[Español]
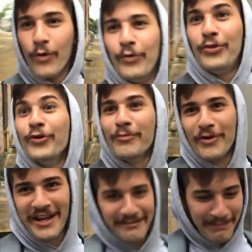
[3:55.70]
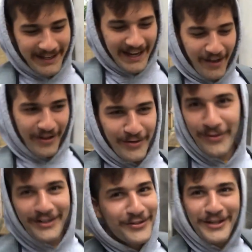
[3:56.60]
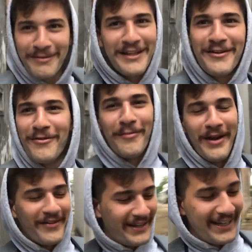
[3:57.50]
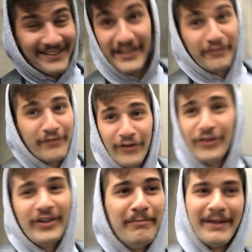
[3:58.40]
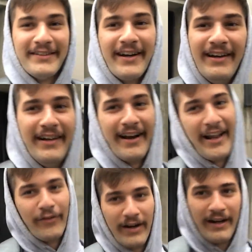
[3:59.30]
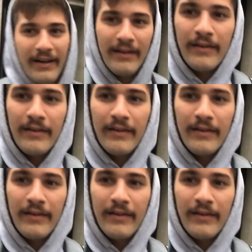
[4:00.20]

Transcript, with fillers: un tour muy explicado del lugar, solamente es como para venir a hacer fotos y pasar el rato acá.